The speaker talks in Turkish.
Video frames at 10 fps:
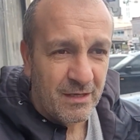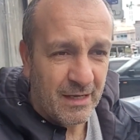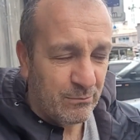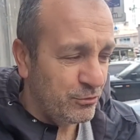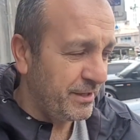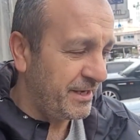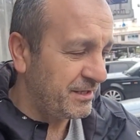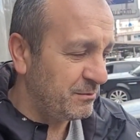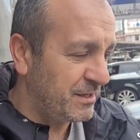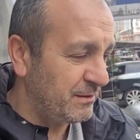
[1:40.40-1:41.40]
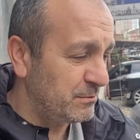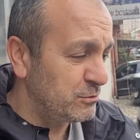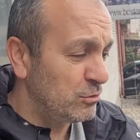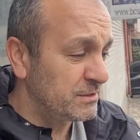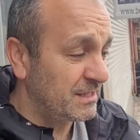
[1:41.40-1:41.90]
Yani Anladım. Burada herhangi bir
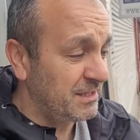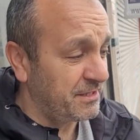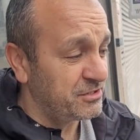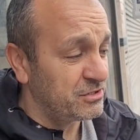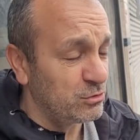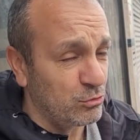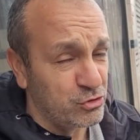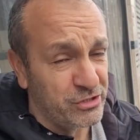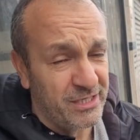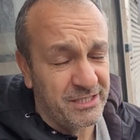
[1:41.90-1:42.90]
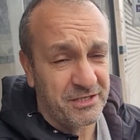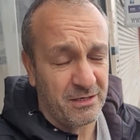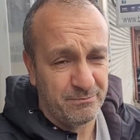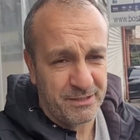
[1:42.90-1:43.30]
kaybınız yok. Zaten aracınızın orijinali 40 amper.